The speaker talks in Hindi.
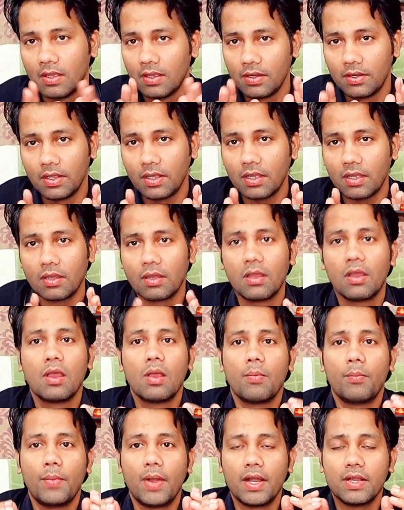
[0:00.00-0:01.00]
ठीक है
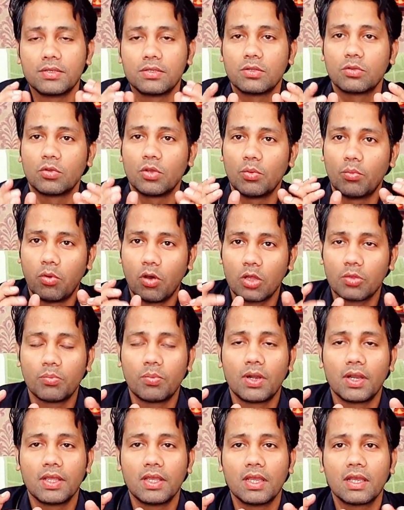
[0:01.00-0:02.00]
मेडिसिन तो बहुत
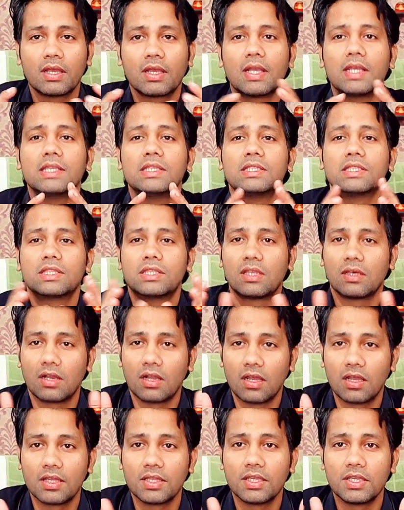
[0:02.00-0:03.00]
बड़ी है कई
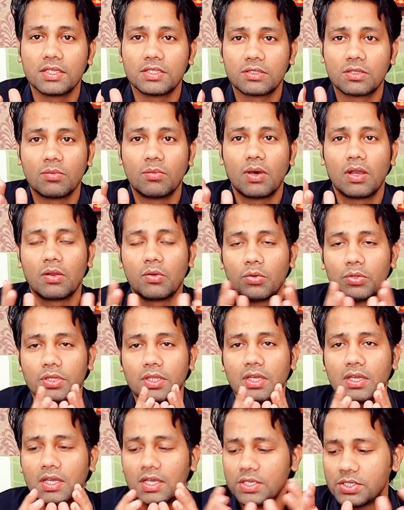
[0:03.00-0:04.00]
तरह ये इस्तेमाल होती
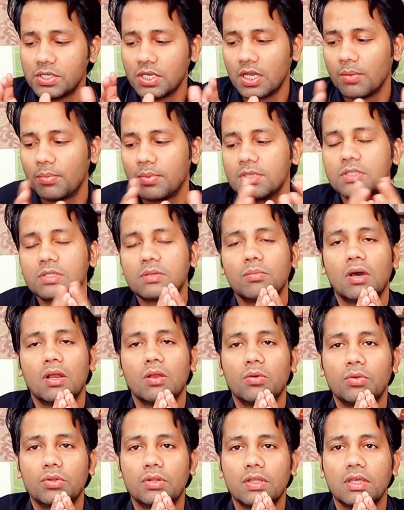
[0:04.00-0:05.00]
है कई जगह पे इस्तेमाल
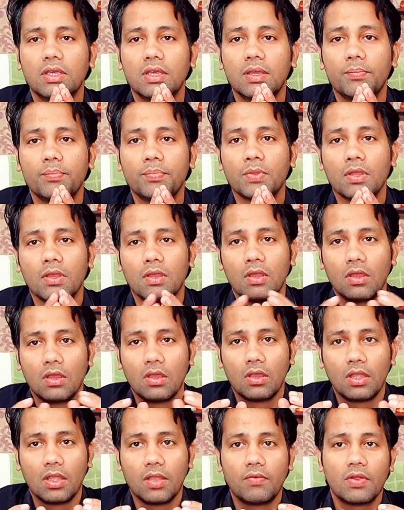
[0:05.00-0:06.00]
होती है
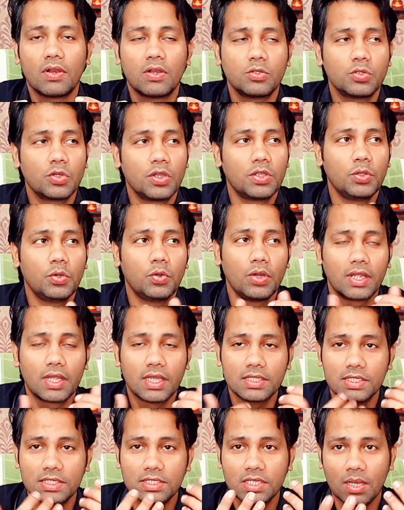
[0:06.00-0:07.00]
इवन जो है यूरिक
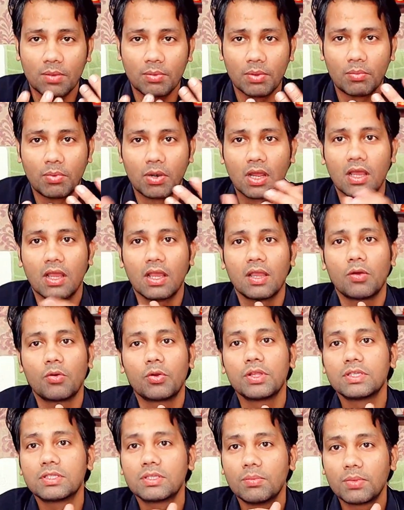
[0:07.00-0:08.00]
एसिड जहाँ पे बढ़ा है
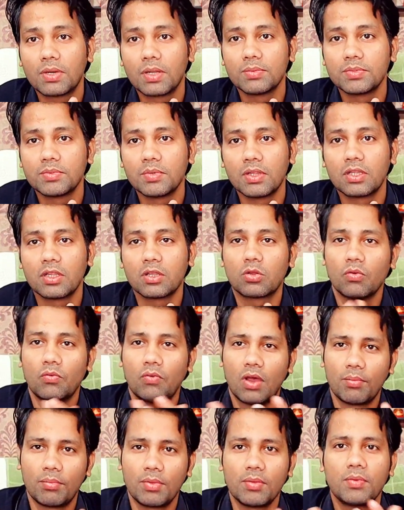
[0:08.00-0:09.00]
और ये सिम्टम्स मिलते हैं तो
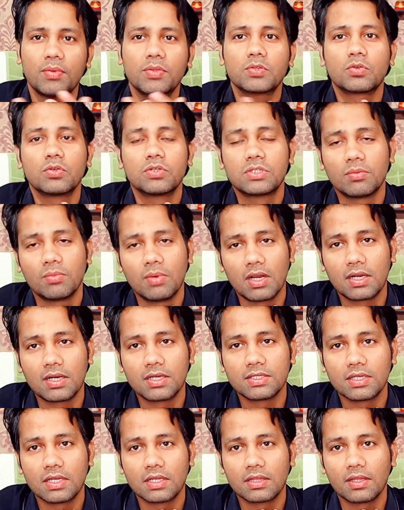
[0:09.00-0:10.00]
वहाँ पे भी इसको इस्तेमाल कर
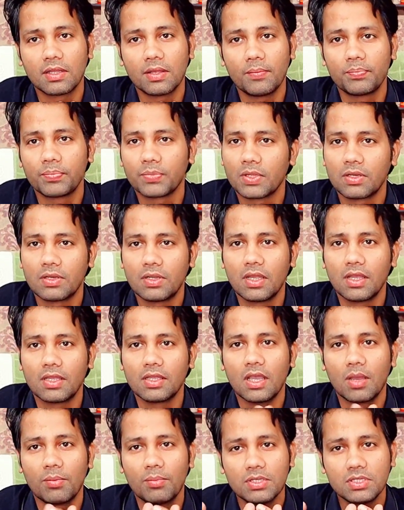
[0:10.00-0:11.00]
सकते हैं ठीक है
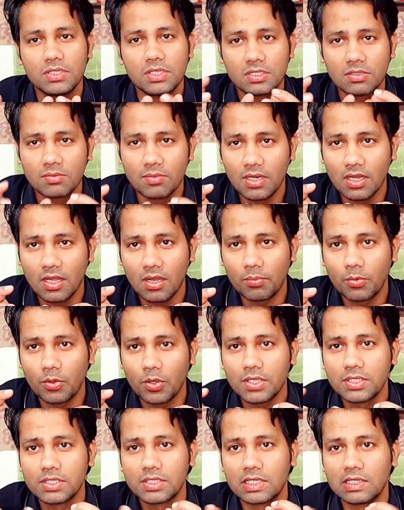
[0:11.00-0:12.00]
यहाँ पे जस्ट मैंने आपको
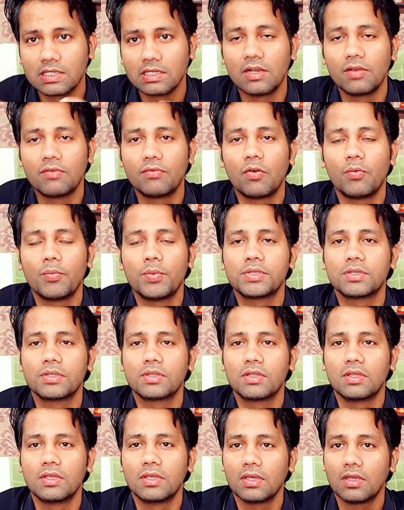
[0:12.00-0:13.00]
एक जनरल
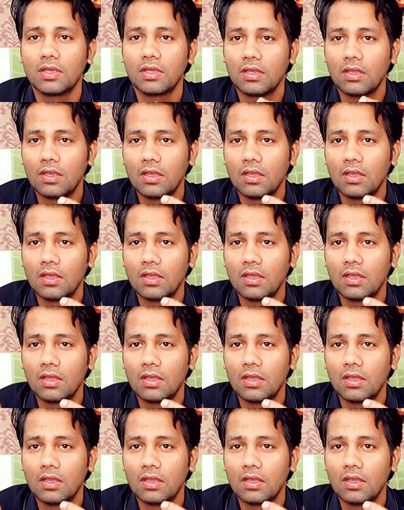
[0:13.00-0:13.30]
इन्फॉर्मेशन दी है